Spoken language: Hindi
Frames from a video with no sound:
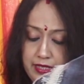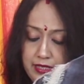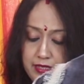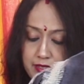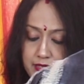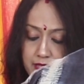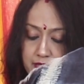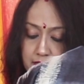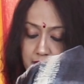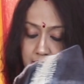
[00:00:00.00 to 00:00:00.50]

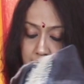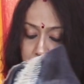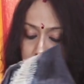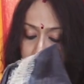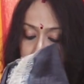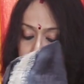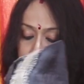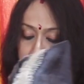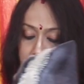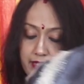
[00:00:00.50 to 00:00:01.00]
इस तसर
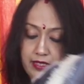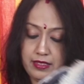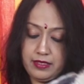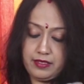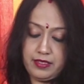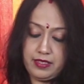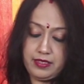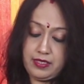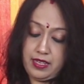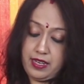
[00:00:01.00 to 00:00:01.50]
का इस
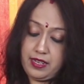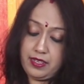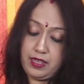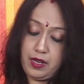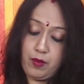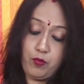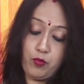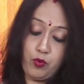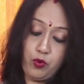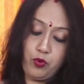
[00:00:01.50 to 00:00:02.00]
डिज़ाइन
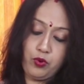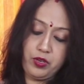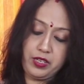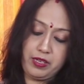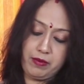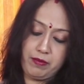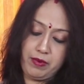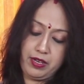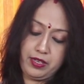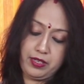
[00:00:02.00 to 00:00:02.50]
का बहुत
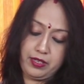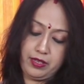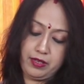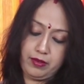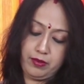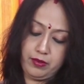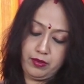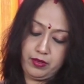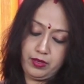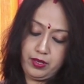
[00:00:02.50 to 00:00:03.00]
डिमांड
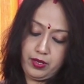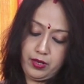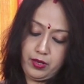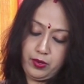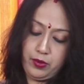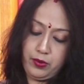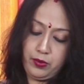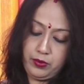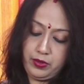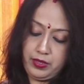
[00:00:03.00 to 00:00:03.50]

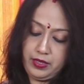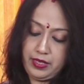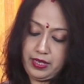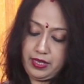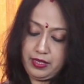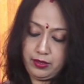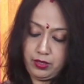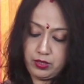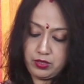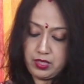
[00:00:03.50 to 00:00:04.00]
होती
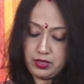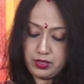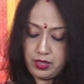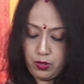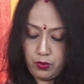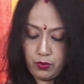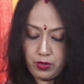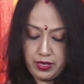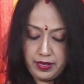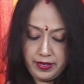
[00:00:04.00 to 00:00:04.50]
है तसर
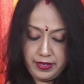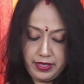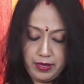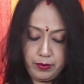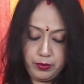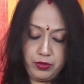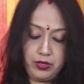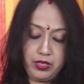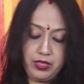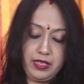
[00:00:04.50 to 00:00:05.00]
का क्वालिटी
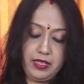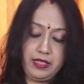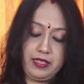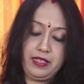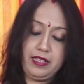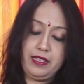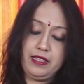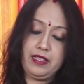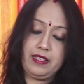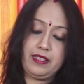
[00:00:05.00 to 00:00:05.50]
आप थोड़ा
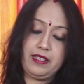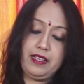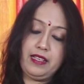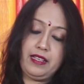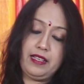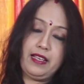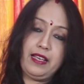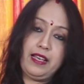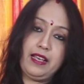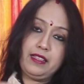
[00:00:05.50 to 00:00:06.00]
देखिए
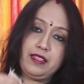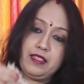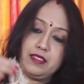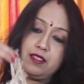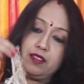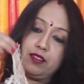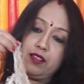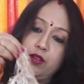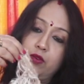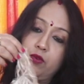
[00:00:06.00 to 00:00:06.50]
देखिए ये है
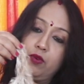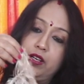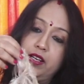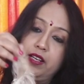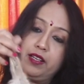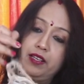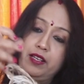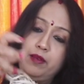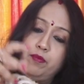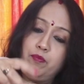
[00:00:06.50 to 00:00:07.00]
तसर का
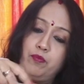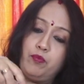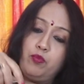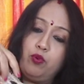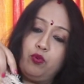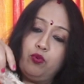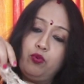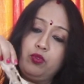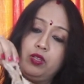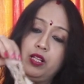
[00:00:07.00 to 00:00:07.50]
क्वालिटी
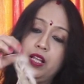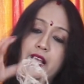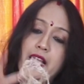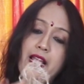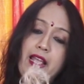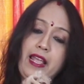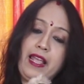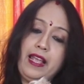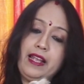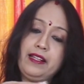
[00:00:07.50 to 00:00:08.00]

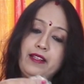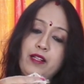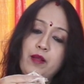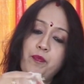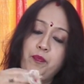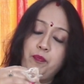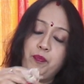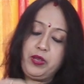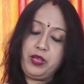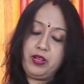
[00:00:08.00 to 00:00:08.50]
बहुत
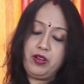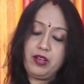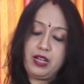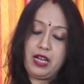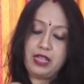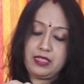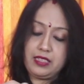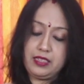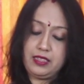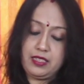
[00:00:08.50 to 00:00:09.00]
एकदम प्योर
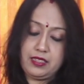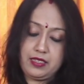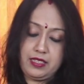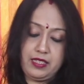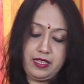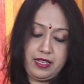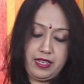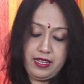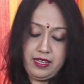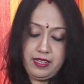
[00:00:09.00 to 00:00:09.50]
गाची
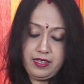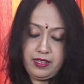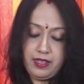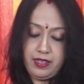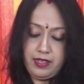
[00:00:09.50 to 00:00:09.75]
तसर है